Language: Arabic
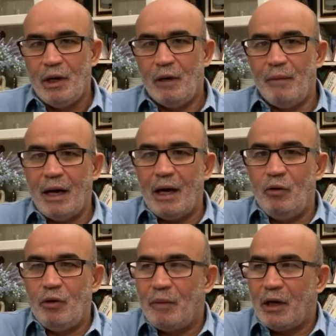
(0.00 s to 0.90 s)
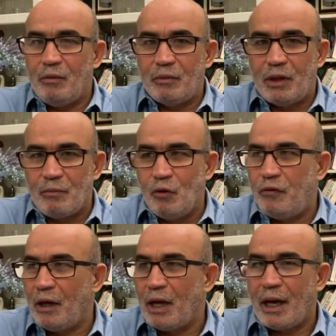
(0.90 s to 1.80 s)
لما قالوا لهم راكم ترموا
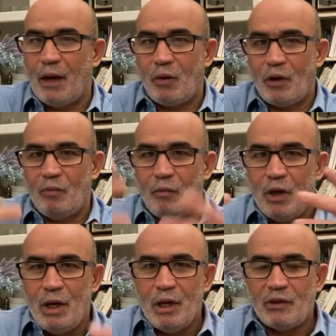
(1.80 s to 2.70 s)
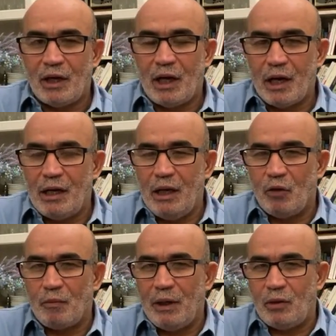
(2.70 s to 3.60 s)
في القرع وراكم سكرانين
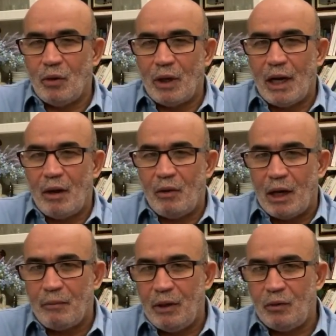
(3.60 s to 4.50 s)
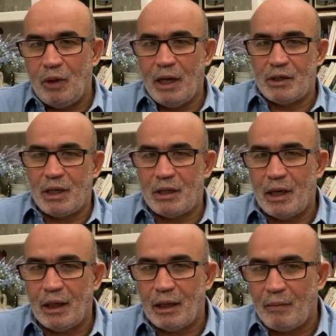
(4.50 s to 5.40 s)
ورميتوا قرع ولا رميتوا حاجات
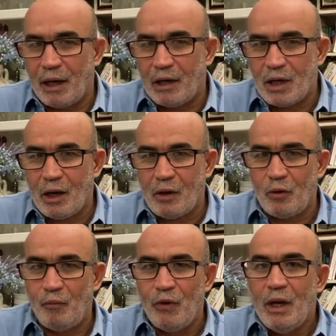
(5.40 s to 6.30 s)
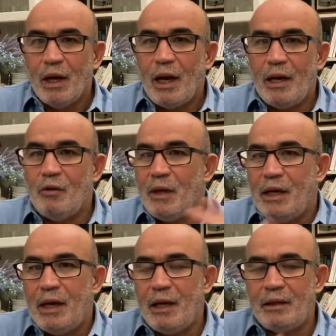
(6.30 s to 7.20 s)
هكذا ما كانش حقكم قال لهم
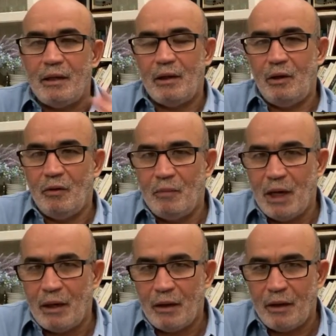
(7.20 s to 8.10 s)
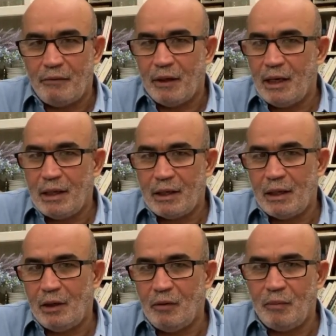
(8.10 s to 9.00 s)
انا نعتذر لعمال النظافه
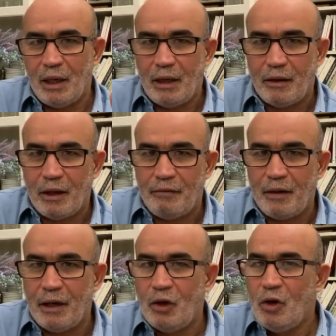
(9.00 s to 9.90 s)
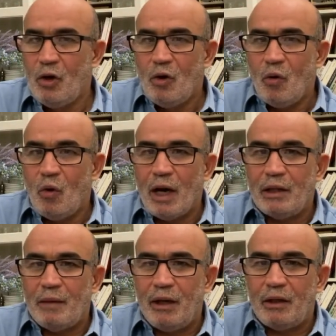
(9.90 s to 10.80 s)
نعتذر لعمال النظافه
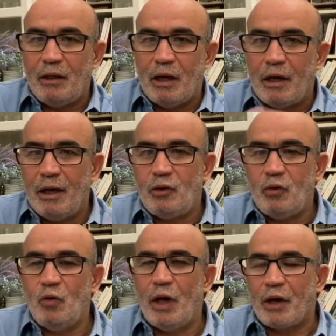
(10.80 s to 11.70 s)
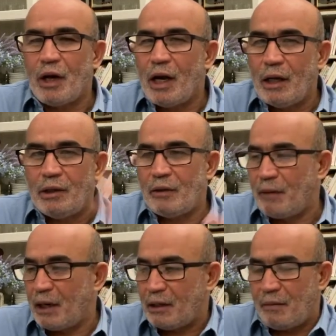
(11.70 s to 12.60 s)
وقدم اعتذارات وكررها عده
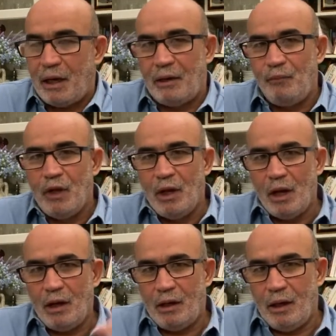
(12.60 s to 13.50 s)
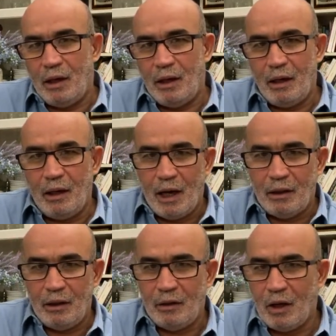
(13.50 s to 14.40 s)
مرات طبعا
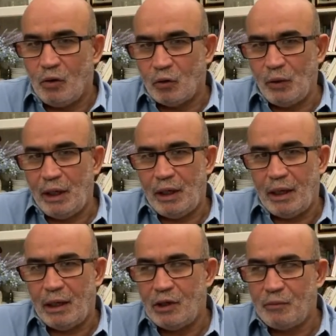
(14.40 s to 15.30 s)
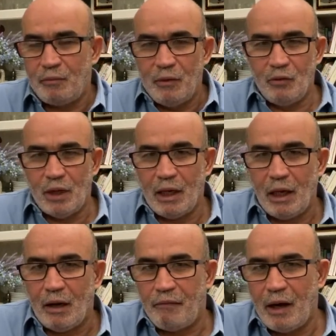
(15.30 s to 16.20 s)
الحديث نتاعو طويل يعني, يعني جبت منه
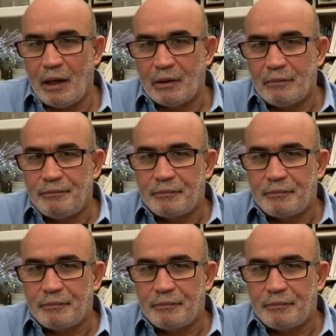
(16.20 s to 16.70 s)
دقيقه فقط